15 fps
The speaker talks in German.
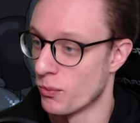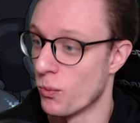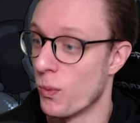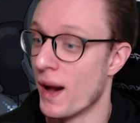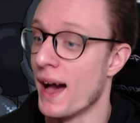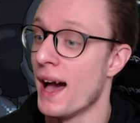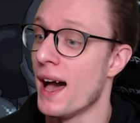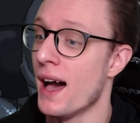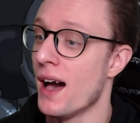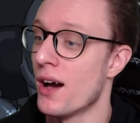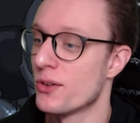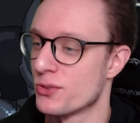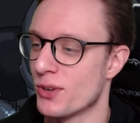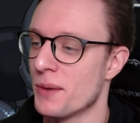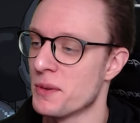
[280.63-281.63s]

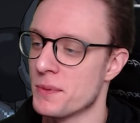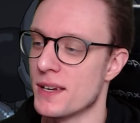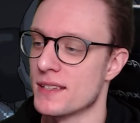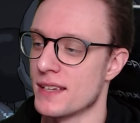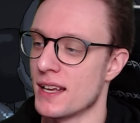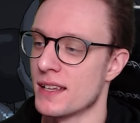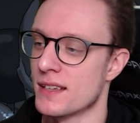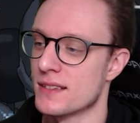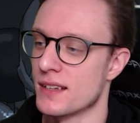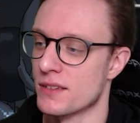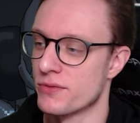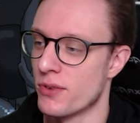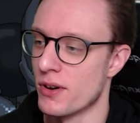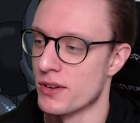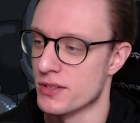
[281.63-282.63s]
Wow, so habe ich mir das ehrlich
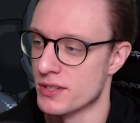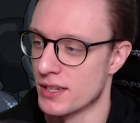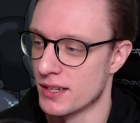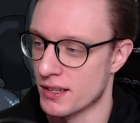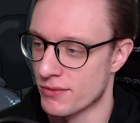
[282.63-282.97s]
gesagt vorgestellt.